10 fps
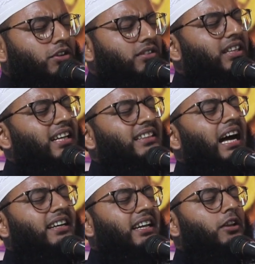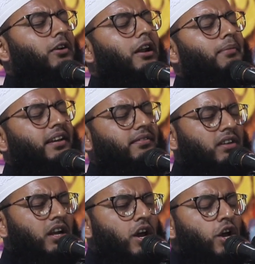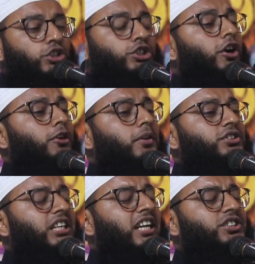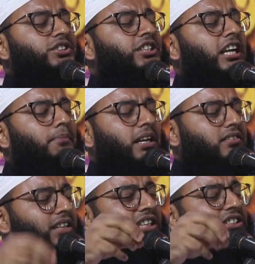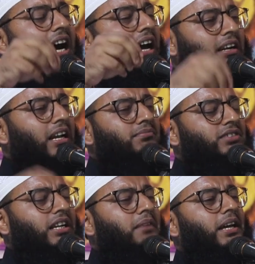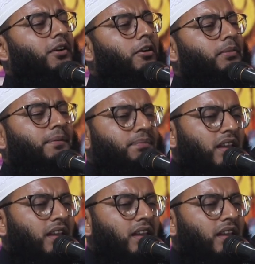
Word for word: মধ্যে দাখিল করাবেন সর্বশেষ যে ব্যক্তি জাহান্নাম থেকে বের হবে